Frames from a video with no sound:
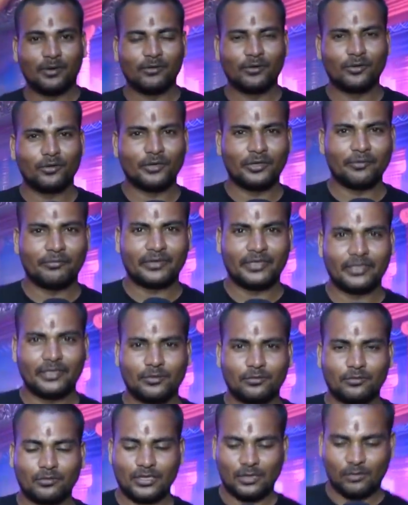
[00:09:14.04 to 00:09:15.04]
భవన్లో ఎవ్రీ
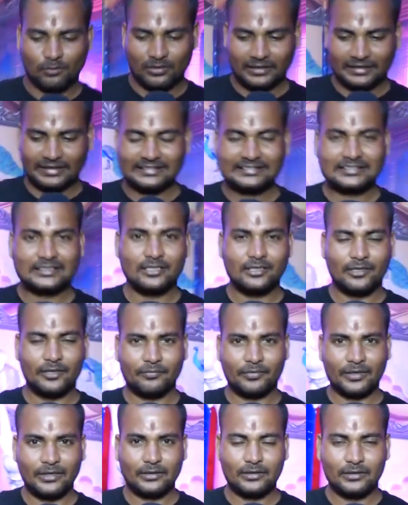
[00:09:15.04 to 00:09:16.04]
ఇయర్ కూడా ఒక డిస్
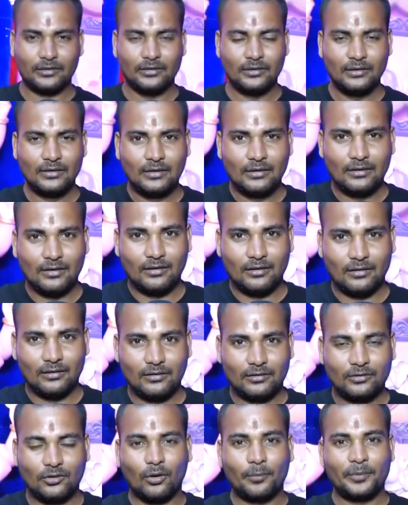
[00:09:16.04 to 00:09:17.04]
డిఫరెంట్
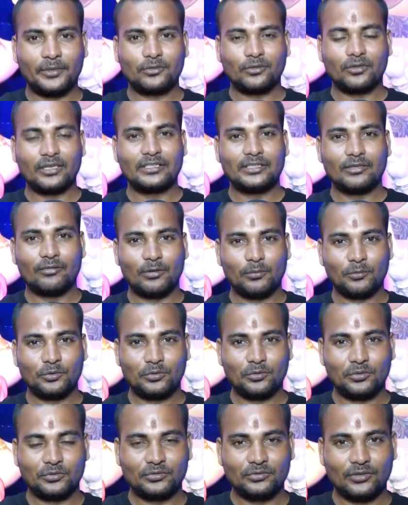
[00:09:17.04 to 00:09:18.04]
టాపిక్తోనైతే వాళ్ళు
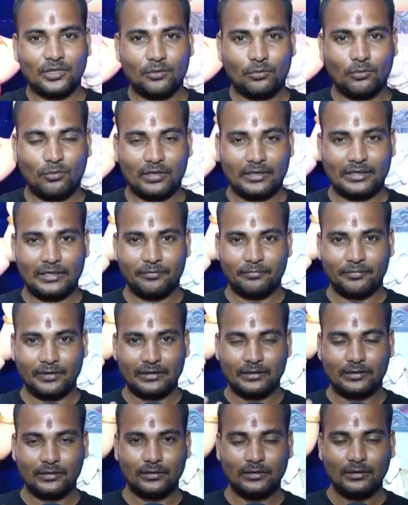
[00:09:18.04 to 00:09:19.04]
ముందుకు వస్తున్నారు ఒక
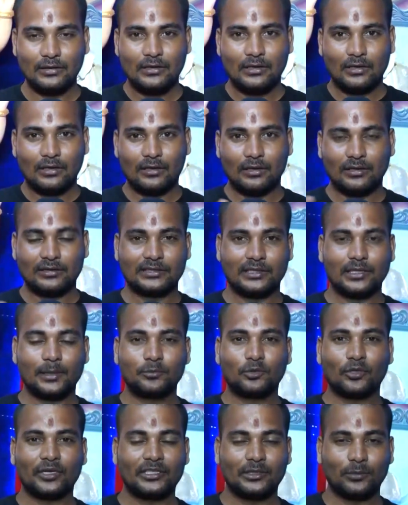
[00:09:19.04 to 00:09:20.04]
డిఫరెంట్
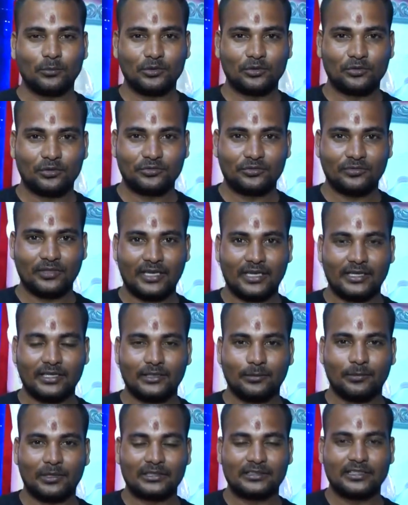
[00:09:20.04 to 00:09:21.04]
సెటప్తోనైతే ముందుకు వస్తున్నారు
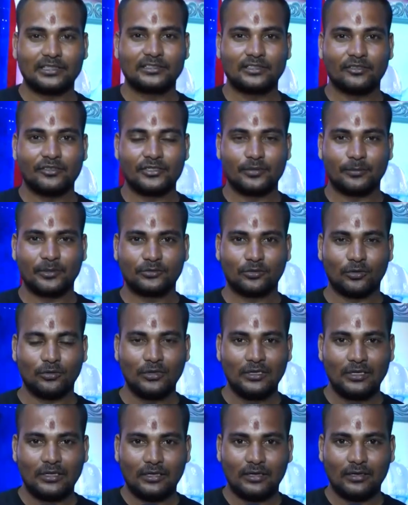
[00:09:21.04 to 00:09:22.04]
అనేది మనకు తెలిసిన విషయమే సో
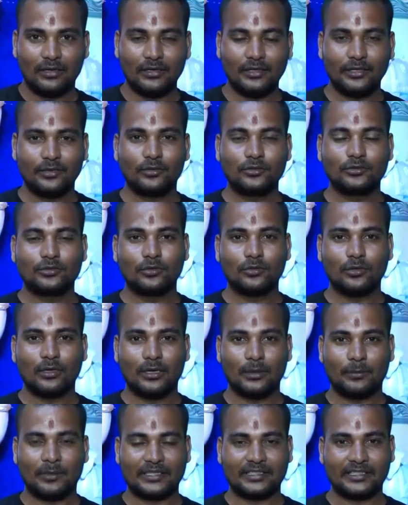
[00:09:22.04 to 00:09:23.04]
ఈరోజు
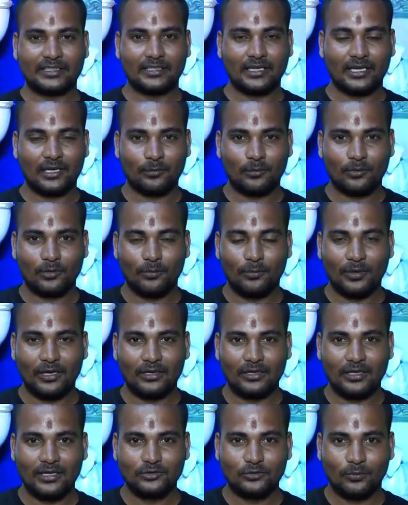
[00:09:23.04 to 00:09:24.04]
ప్రత్యేక కార్యక్రమంలో
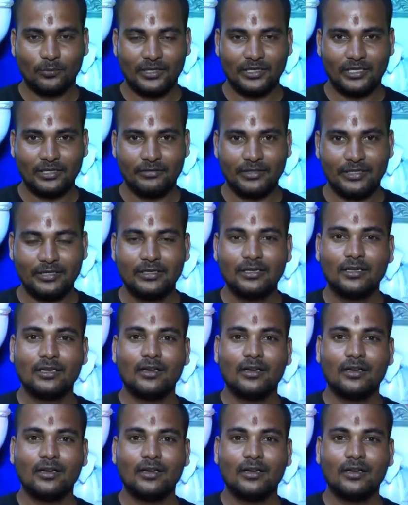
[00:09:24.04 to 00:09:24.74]
భాగంగా సుమన్ టీవీ